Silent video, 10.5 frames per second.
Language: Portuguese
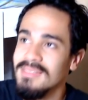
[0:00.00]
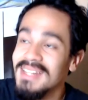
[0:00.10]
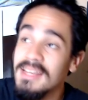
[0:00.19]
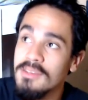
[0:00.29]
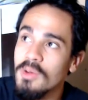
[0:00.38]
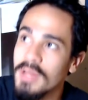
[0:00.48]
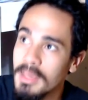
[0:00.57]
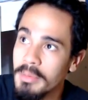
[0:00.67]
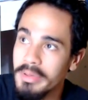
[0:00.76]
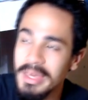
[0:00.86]
três que eu
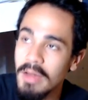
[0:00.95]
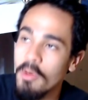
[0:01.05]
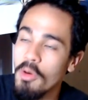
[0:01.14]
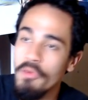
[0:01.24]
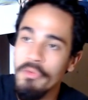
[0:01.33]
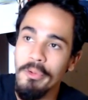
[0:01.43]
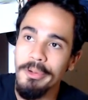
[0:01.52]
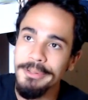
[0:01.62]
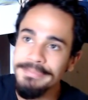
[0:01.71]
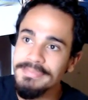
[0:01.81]
lembro, que é God of
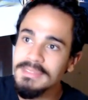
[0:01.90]
War,